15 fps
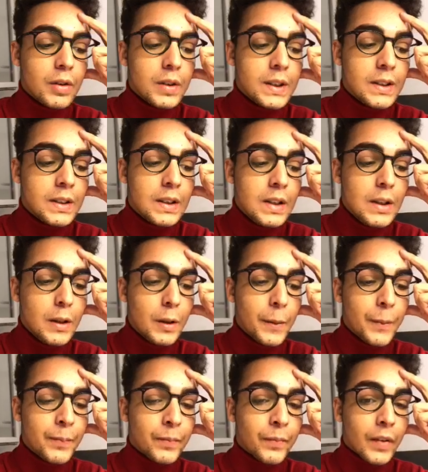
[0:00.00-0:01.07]
si
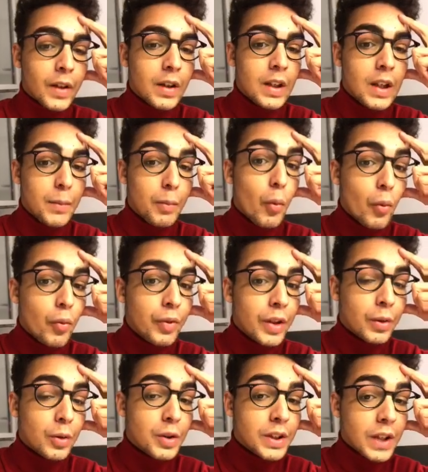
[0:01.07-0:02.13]
euh, il est
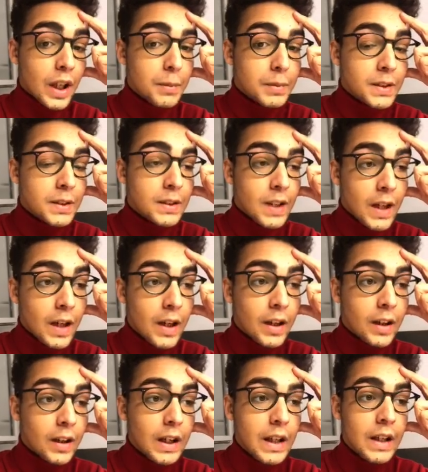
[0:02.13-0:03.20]
prouvé que Jerem
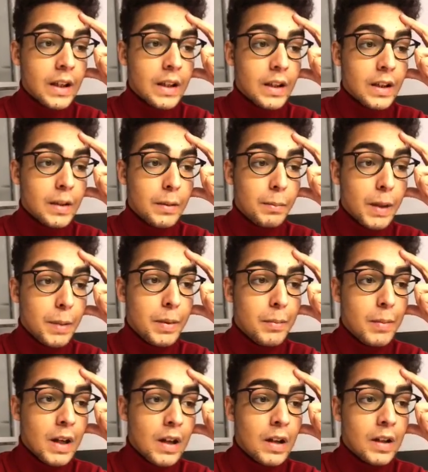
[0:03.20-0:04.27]
Star et
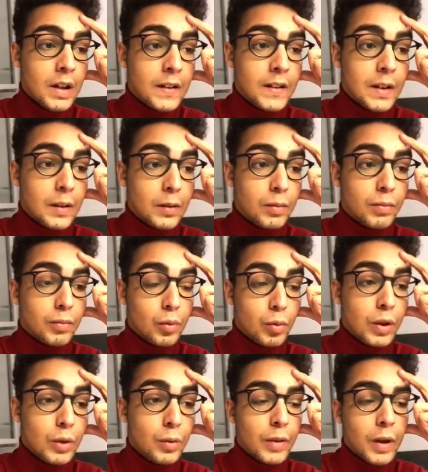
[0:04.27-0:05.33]
Babybel étaient
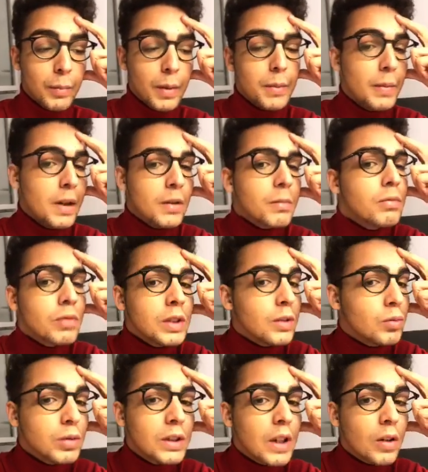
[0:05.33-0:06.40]
tous les deux, enfin Babybel, on
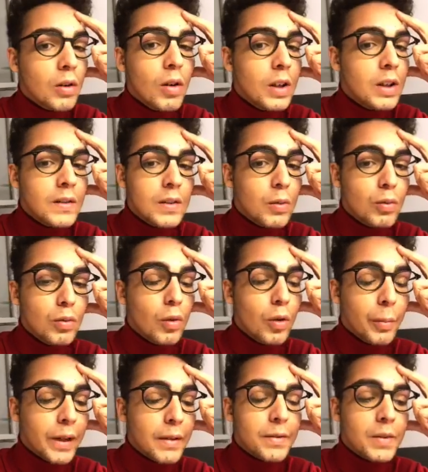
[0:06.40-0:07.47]
est tous d'accord, il était au
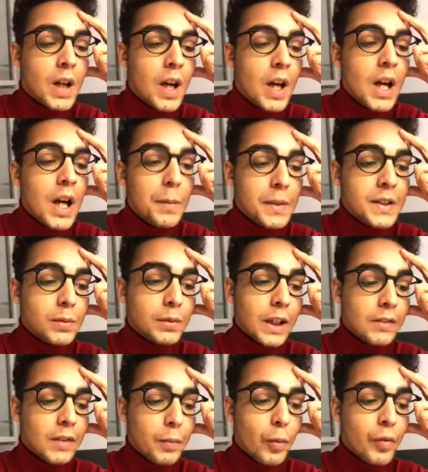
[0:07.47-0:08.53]
courant, bref. Mais si on
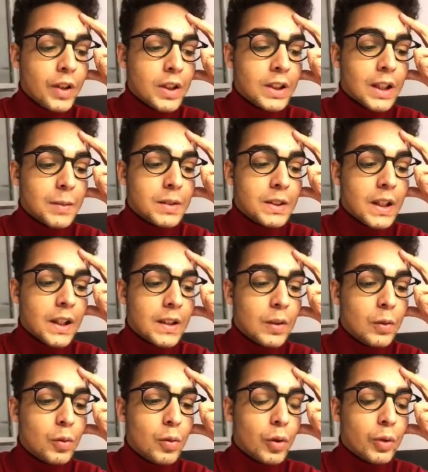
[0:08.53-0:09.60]
arrive à prouver que Jerem Star
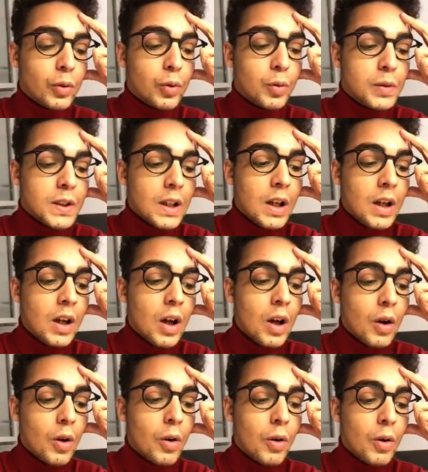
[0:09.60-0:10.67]
était au courant de tout ça,
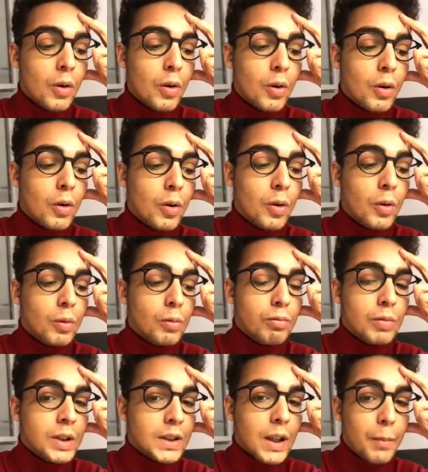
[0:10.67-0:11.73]
euh,
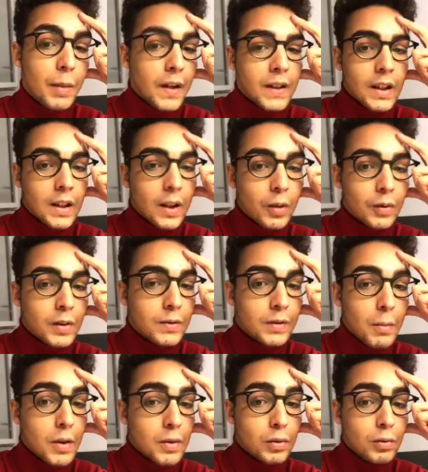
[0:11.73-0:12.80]
il ne sera pas attaqué en
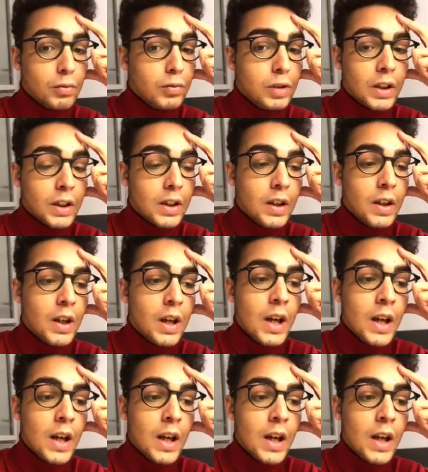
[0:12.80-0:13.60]
diffamation ni rien.